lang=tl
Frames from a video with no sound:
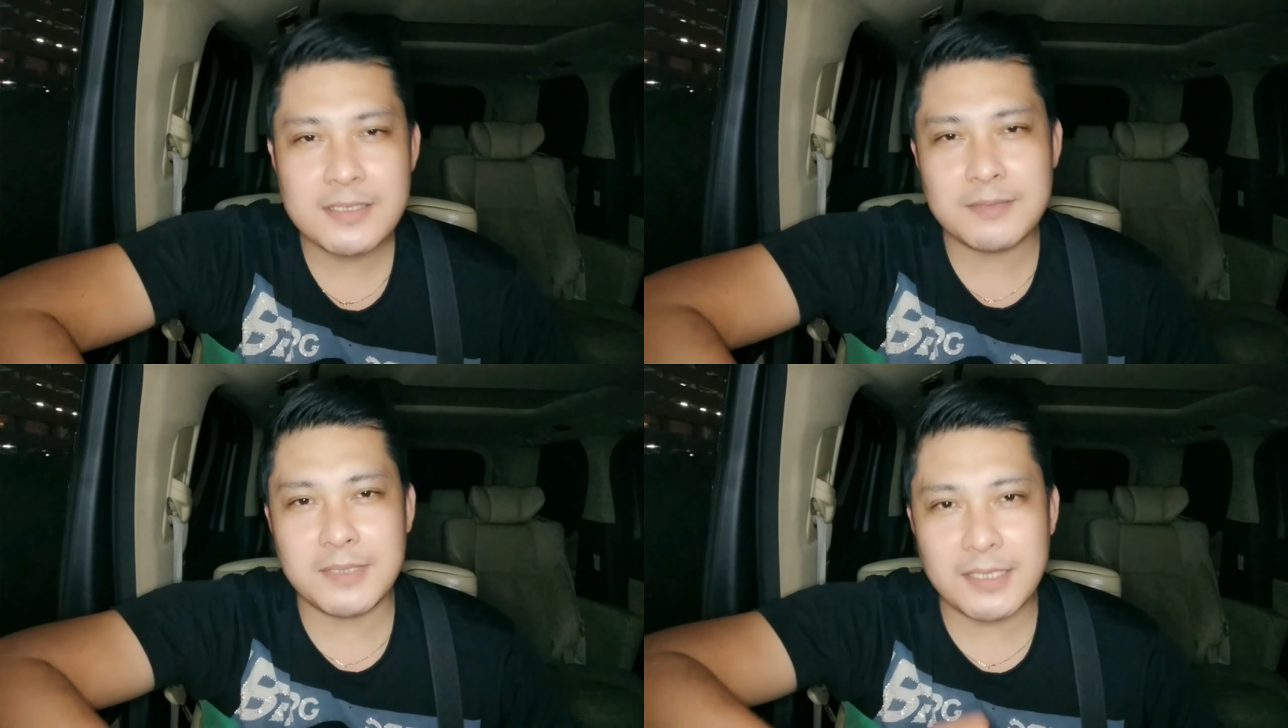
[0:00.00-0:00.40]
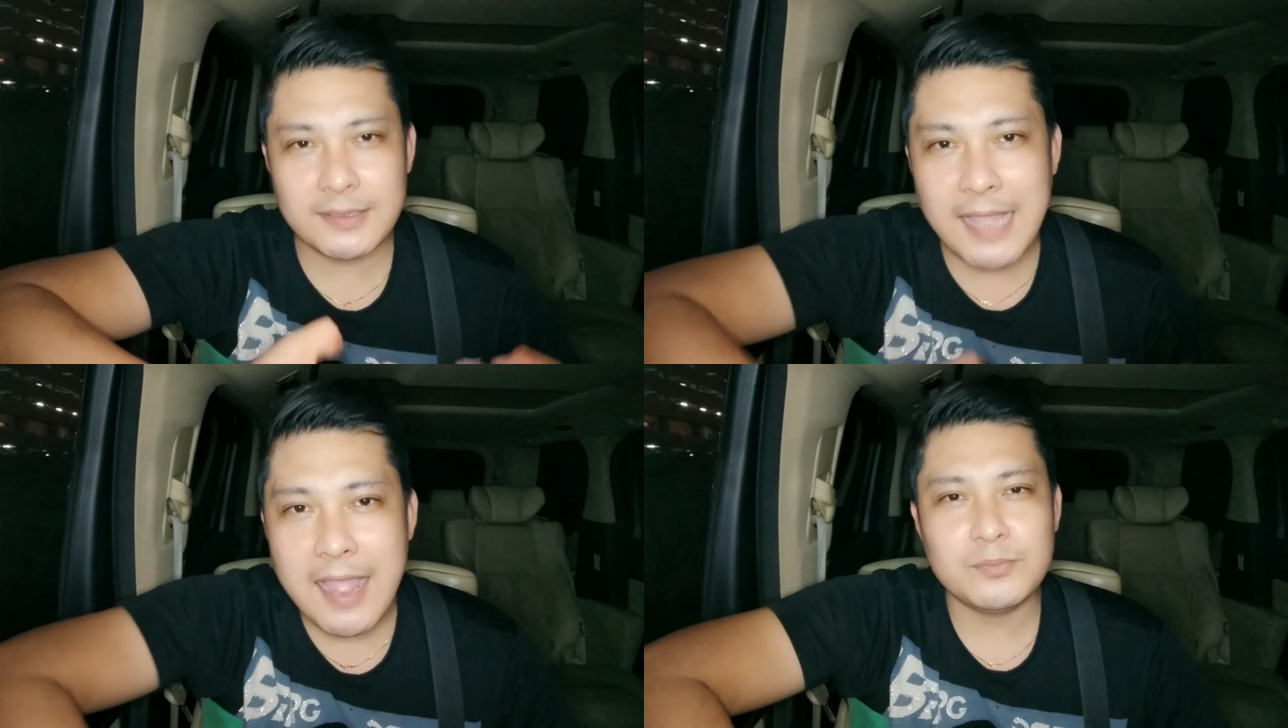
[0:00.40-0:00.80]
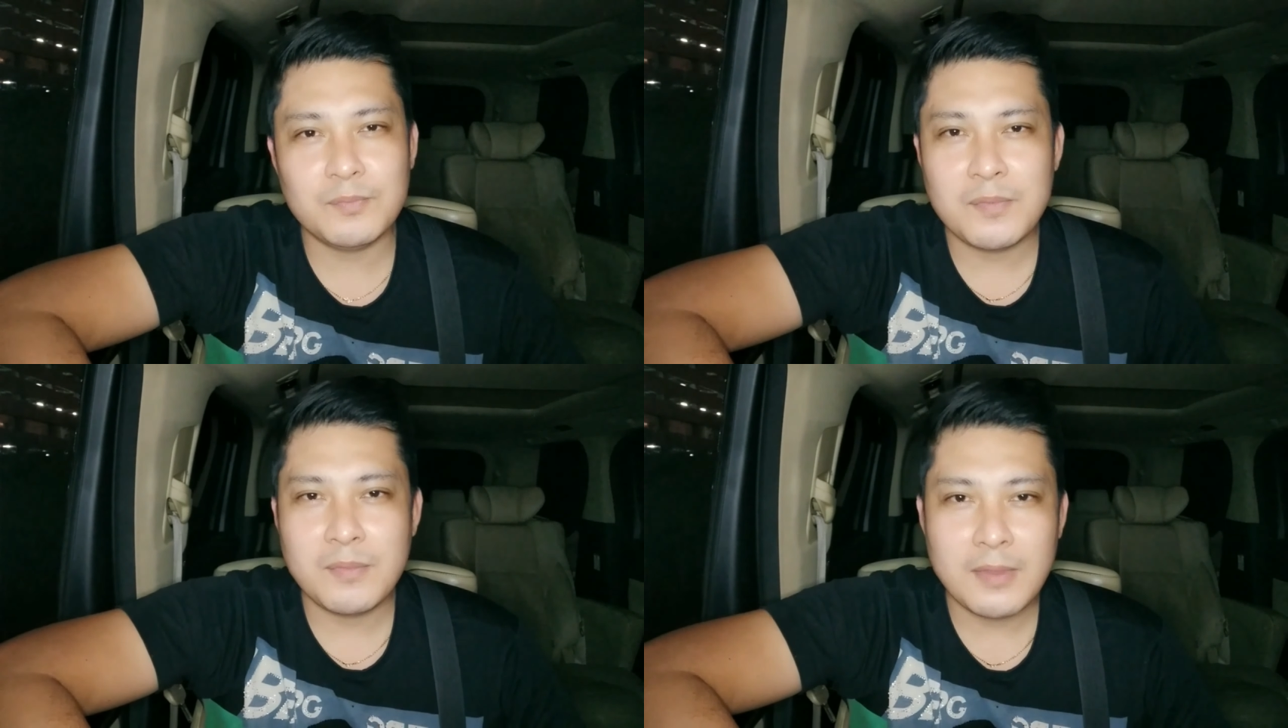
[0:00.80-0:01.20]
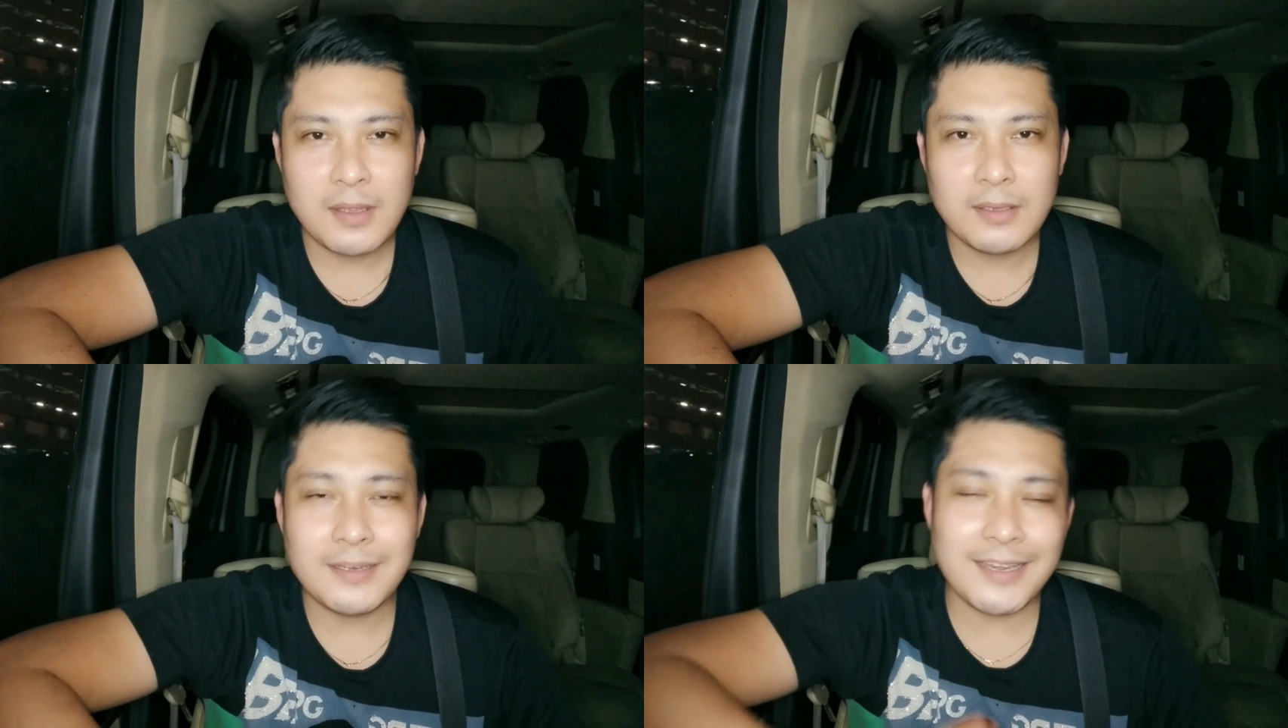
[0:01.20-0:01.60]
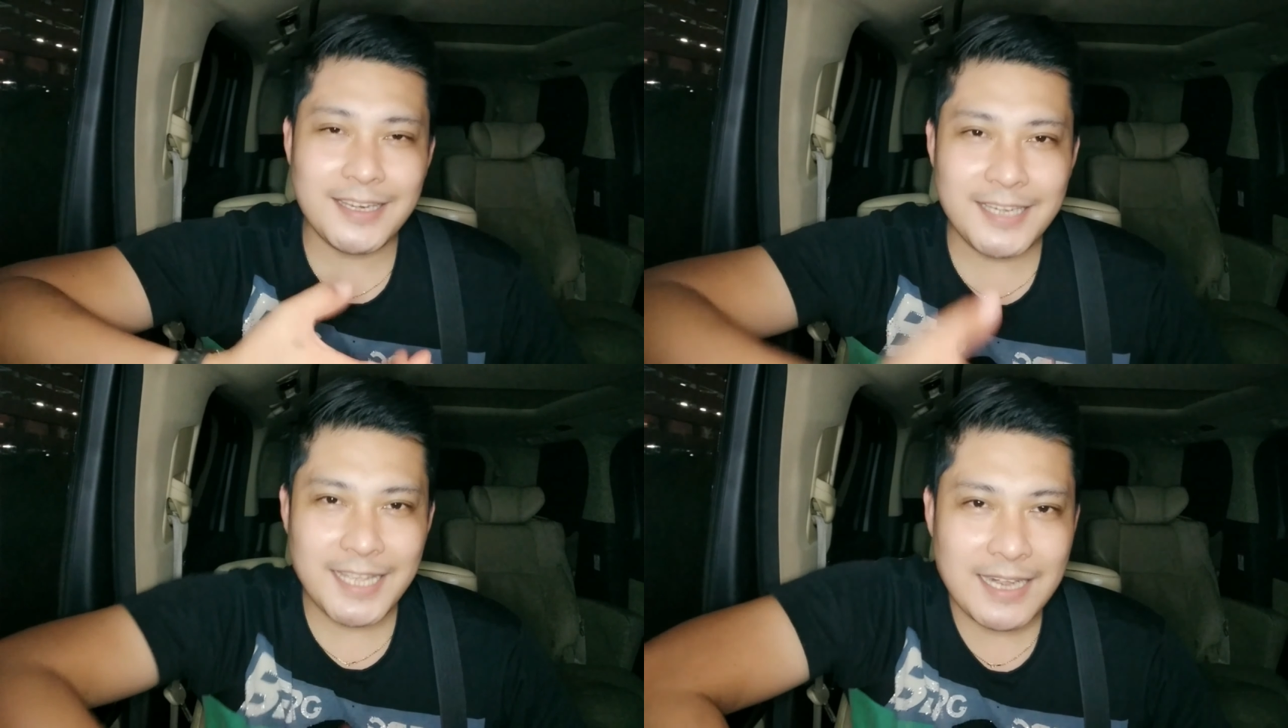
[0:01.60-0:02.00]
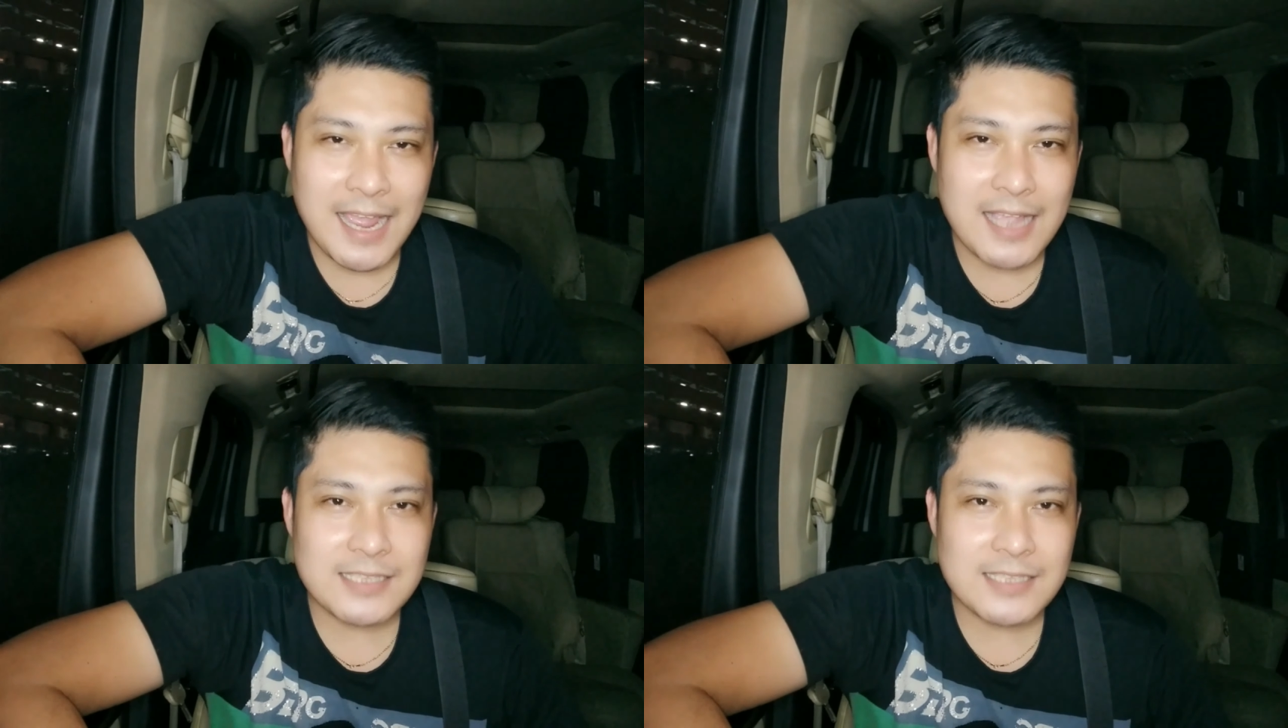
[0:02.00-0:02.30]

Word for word: sa mga tao naninira,